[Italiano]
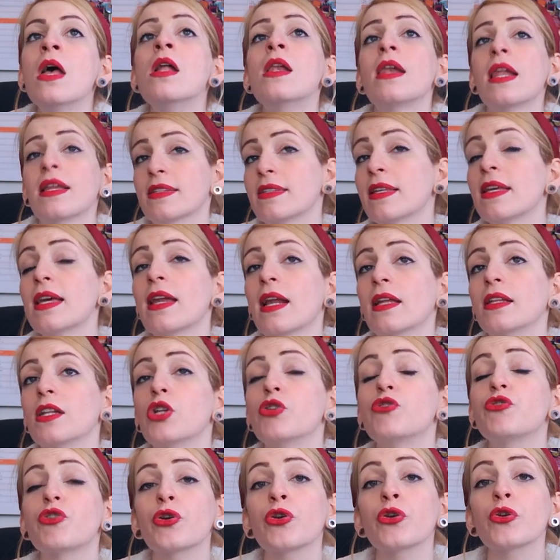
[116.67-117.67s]
La sera del
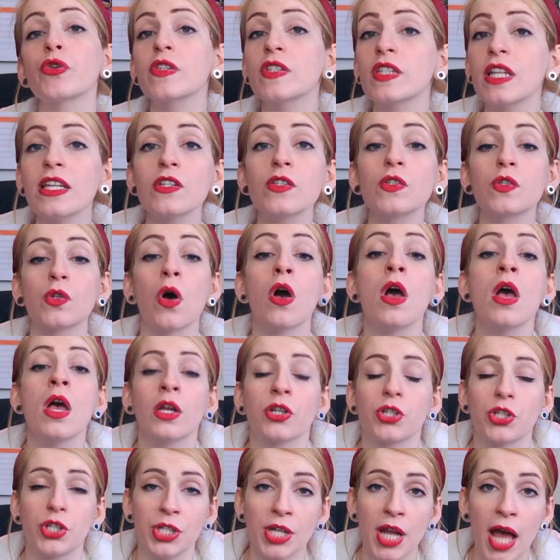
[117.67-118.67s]
giorno stesso,
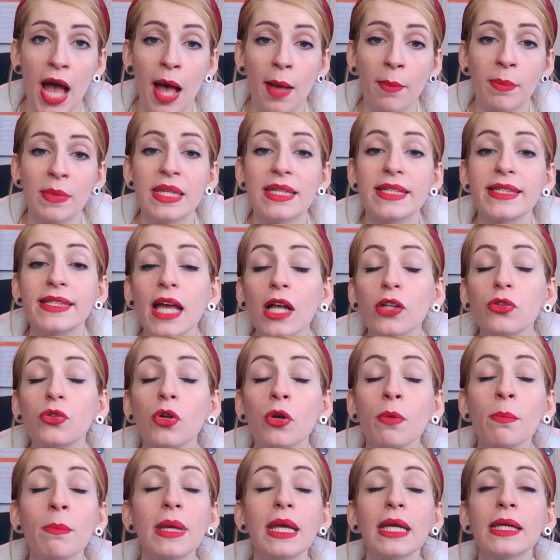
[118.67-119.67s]
Cinami si
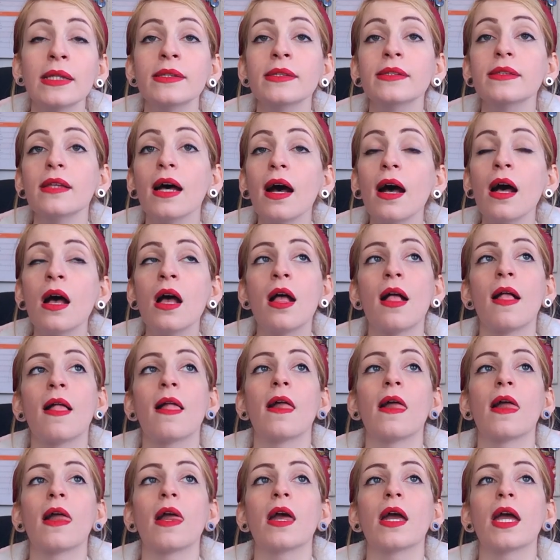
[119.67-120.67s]
addormenta
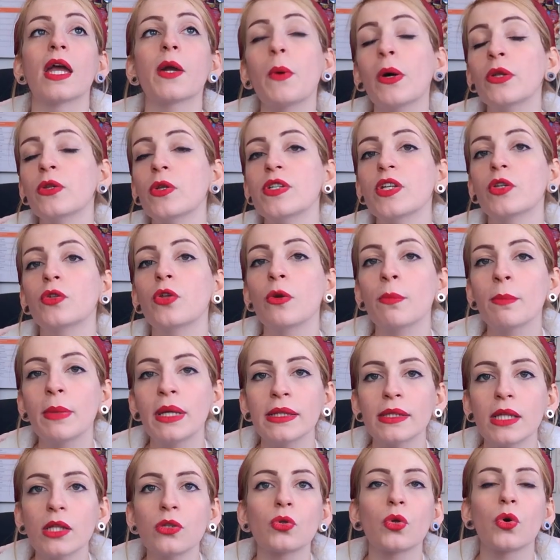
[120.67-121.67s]
e quando si
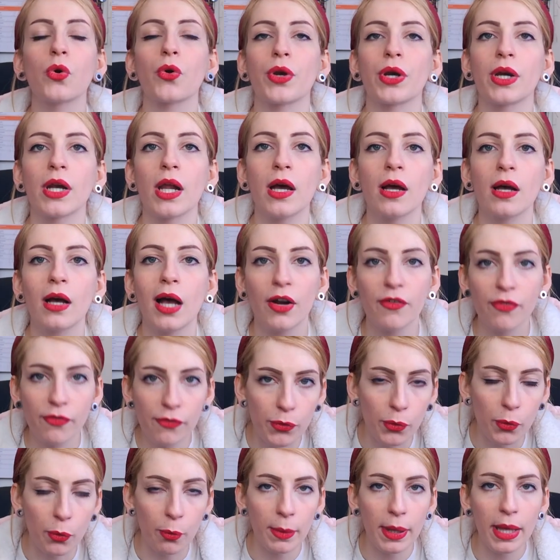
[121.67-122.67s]
addormenta torna al
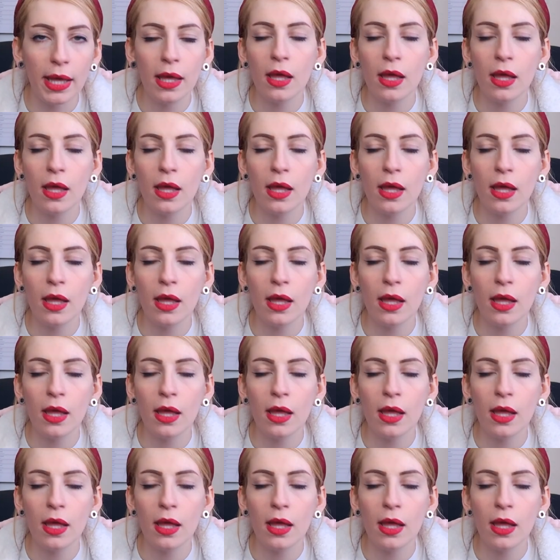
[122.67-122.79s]
fiume.